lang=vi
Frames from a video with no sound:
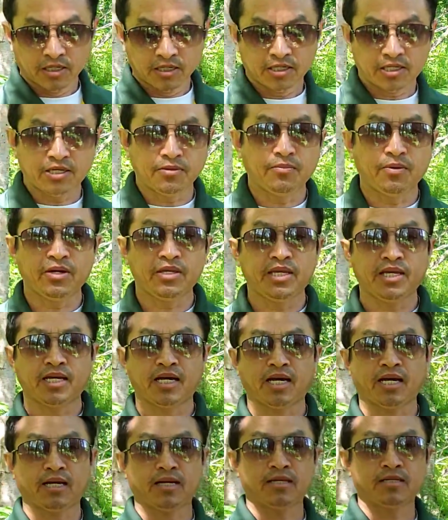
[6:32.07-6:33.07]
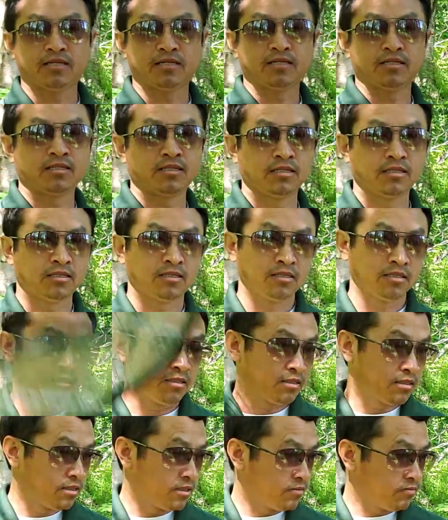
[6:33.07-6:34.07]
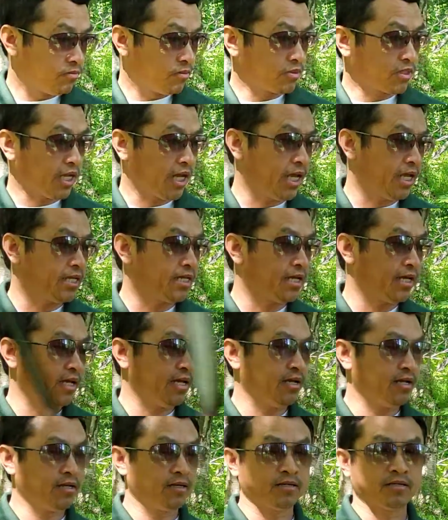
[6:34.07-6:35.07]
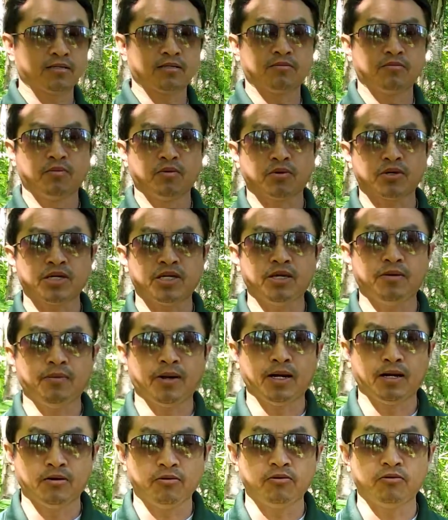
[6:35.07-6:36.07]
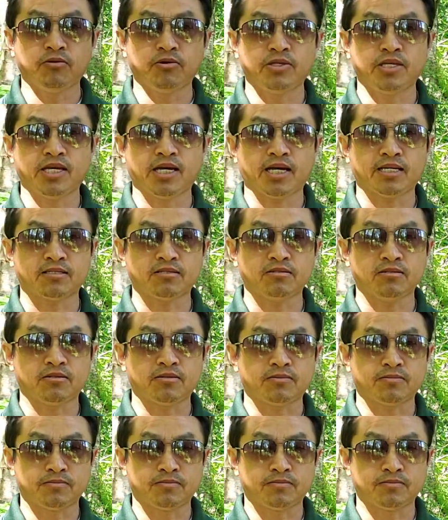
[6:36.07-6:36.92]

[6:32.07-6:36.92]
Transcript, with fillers: chỉ mua nhiều một thể về một khi mà lấy nhiều nhiều sự